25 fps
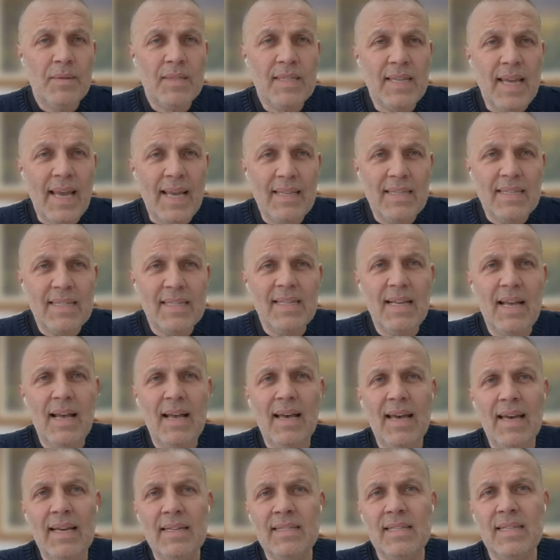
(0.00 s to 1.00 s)

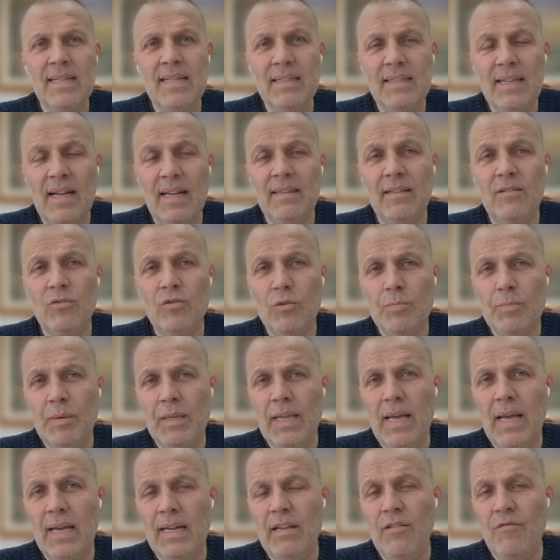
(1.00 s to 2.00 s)
senza essere entrati in
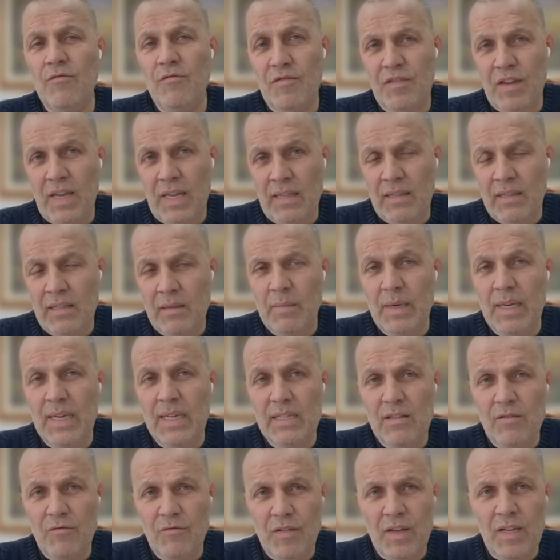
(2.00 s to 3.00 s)
ospedale infetti, ma
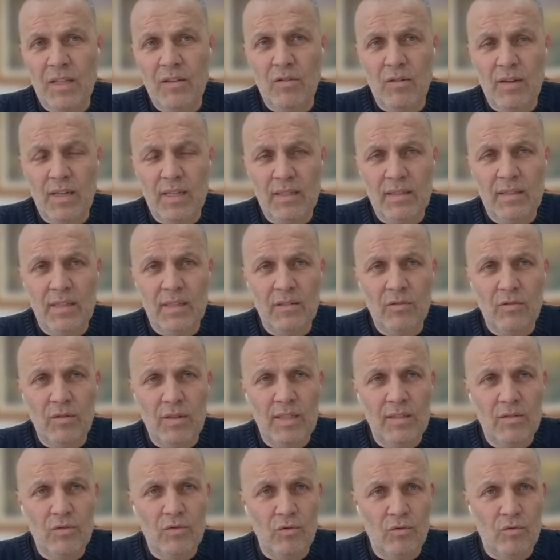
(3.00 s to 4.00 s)
che si infettano all'interno
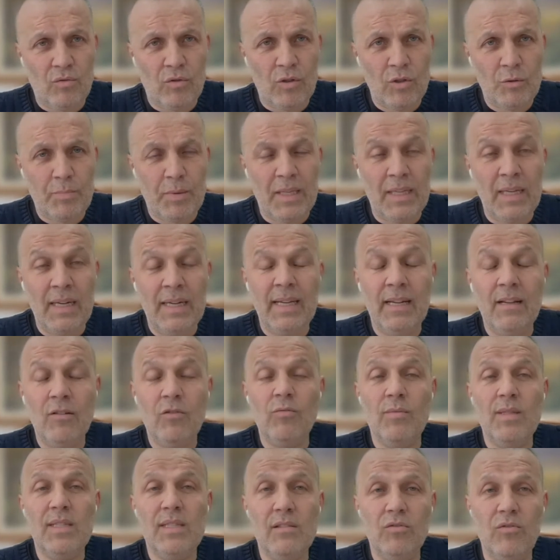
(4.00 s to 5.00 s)
delle strutture ospedaliere.
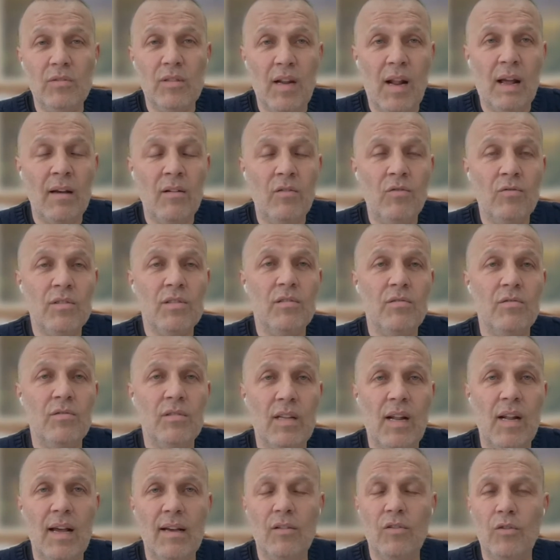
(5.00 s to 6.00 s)
Come si contraggono? Si
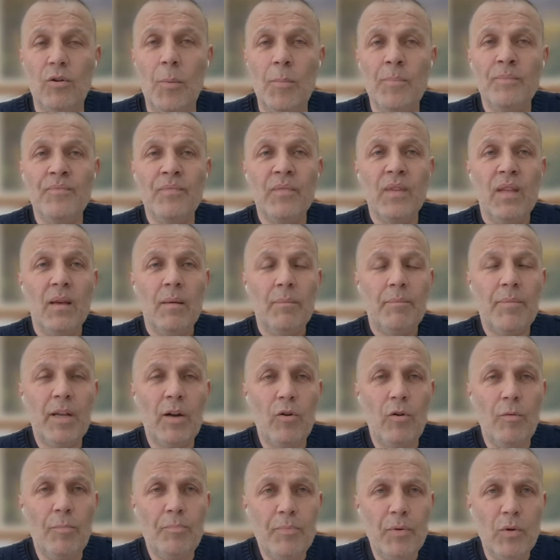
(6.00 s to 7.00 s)
contraggono
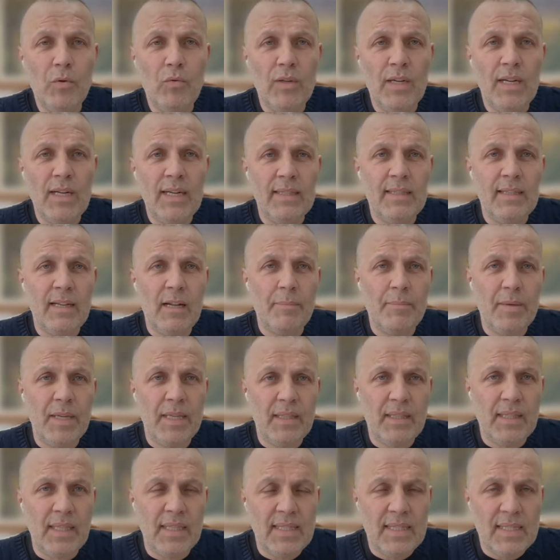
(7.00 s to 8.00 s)
per lo più nelle terapie
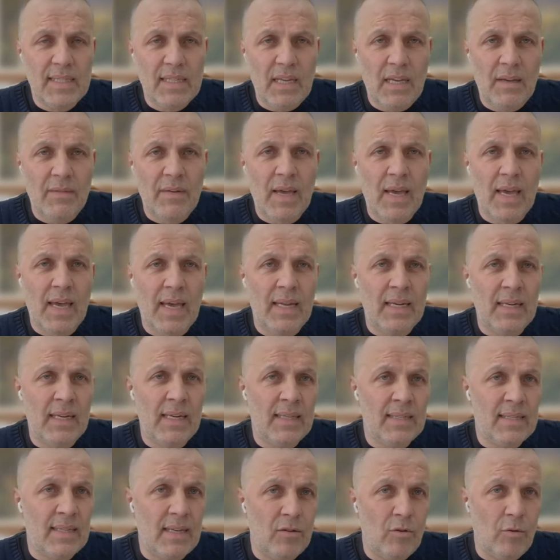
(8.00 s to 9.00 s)
intensive e
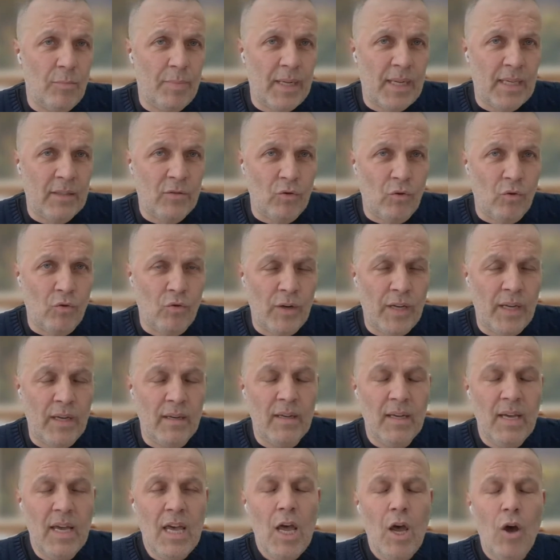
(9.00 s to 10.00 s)
nelle sale
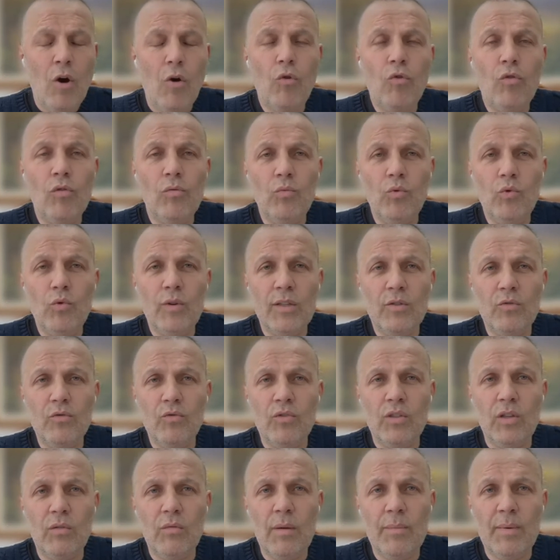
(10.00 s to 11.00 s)
operatorie o comunque in
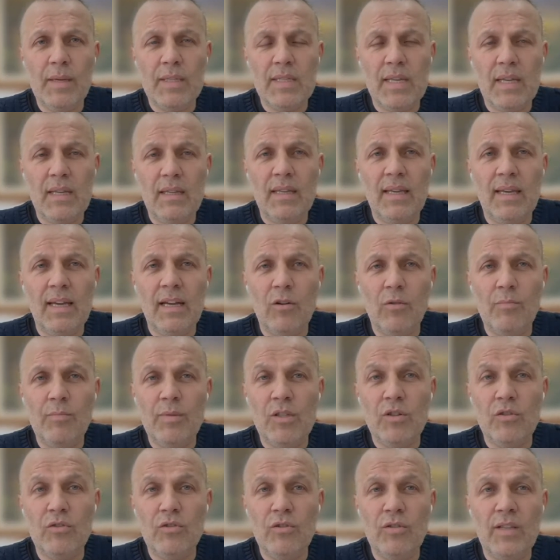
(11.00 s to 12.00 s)
tutti quei pazienti che hanno
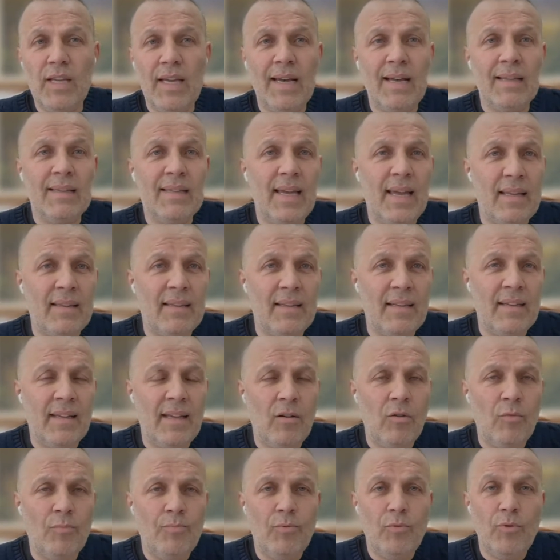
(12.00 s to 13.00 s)
bisogno di
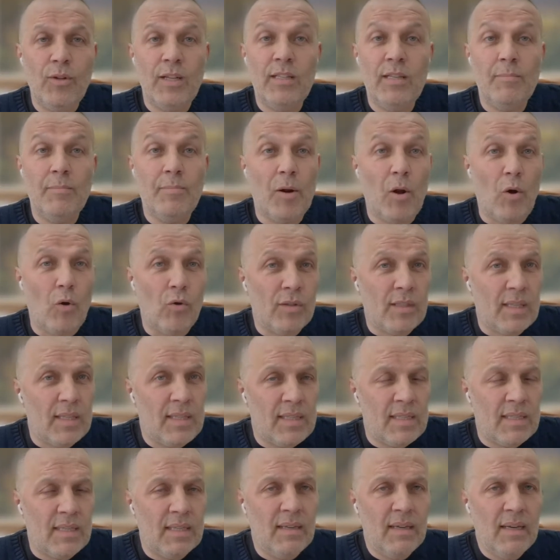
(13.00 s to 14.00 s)
cateteri oppure di
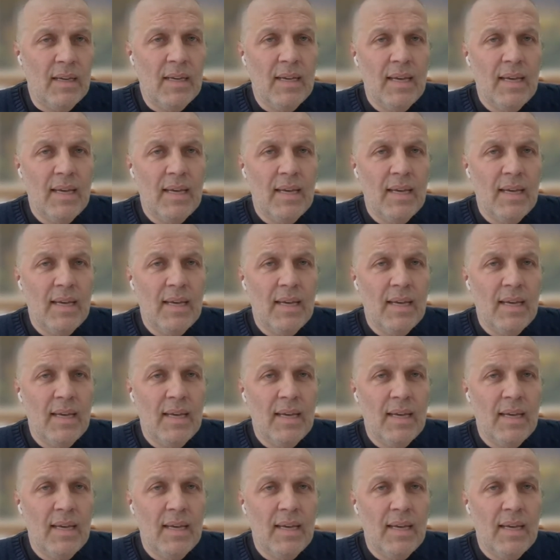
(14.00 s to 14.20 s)
protesi